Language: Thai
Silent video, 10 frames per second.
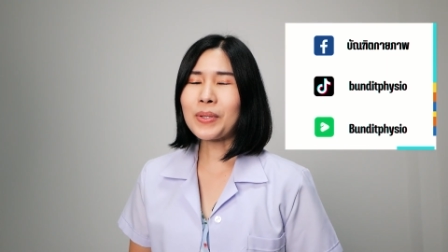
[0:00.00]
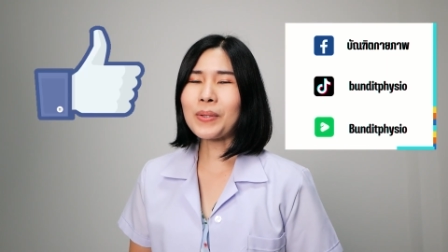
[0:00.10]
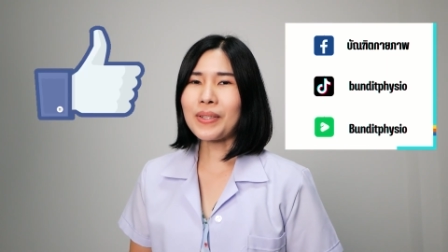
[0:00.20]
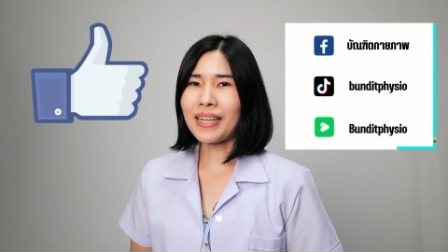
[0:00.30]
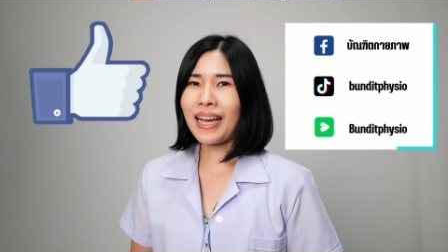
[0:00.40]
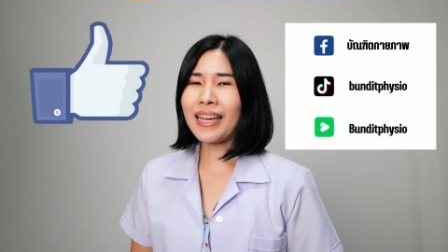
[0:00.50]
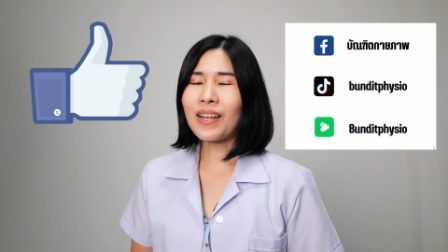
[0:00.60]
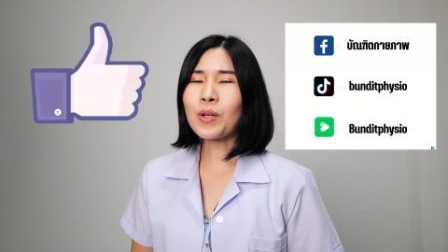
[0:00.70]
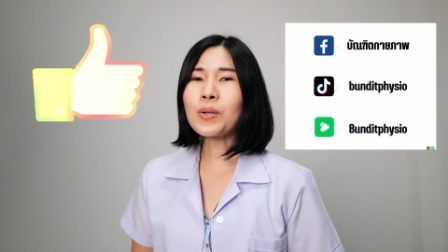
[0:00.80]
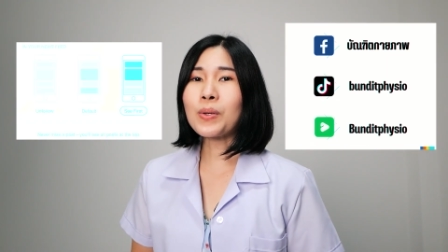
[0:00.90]
กดไลค์
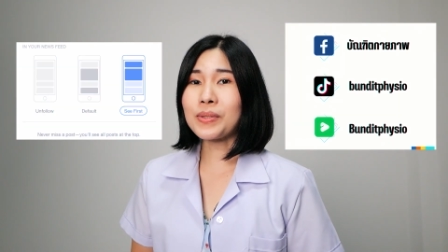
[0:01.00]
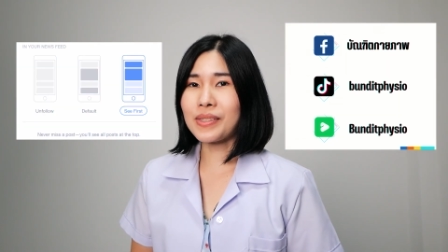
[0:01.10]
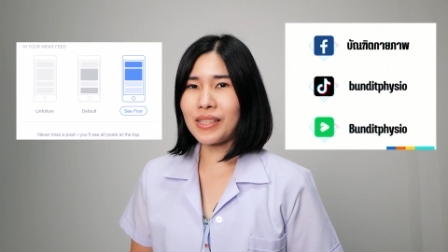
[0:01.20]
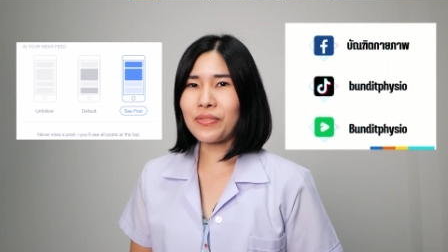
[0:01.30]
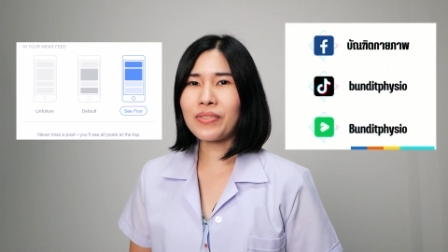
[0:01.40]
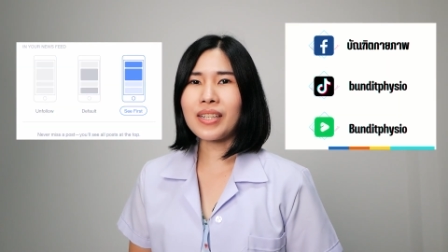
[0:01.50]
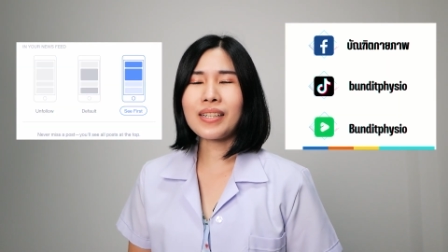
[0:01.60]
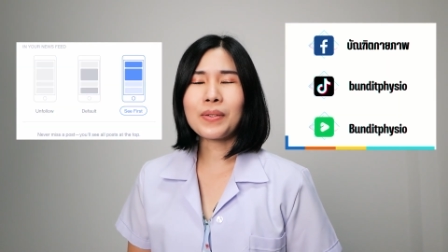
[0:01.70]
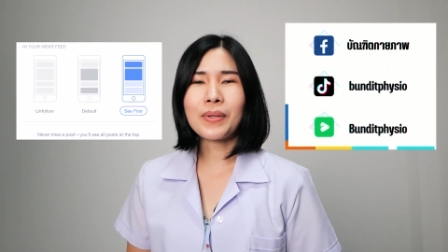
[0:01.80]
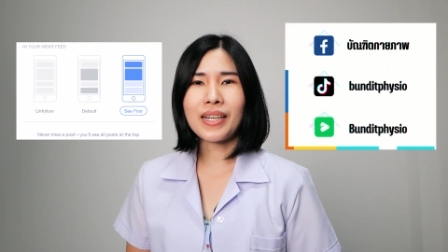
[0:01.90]
แล้วก็กดซีเฟิร์ส
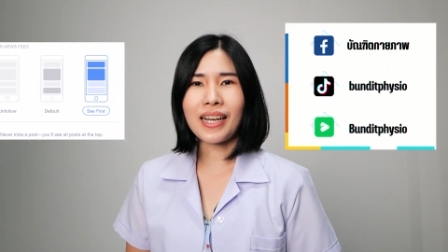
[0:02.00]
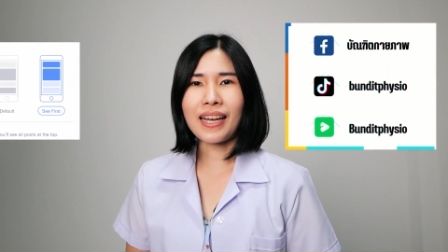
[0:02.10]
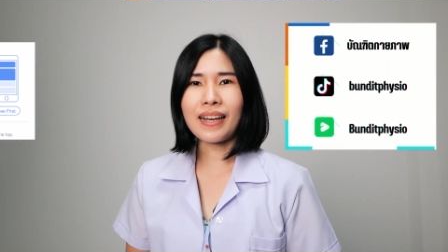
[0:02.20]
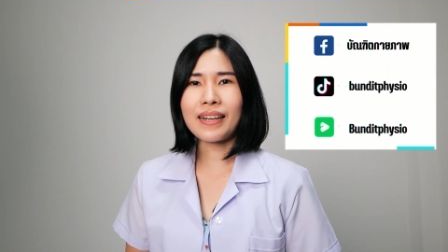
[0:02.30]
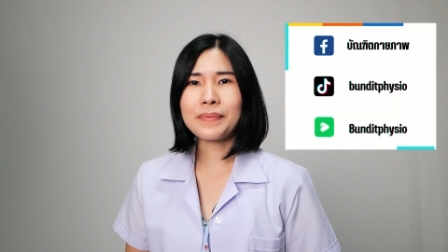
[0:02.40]
ให้ด้วยนะคะ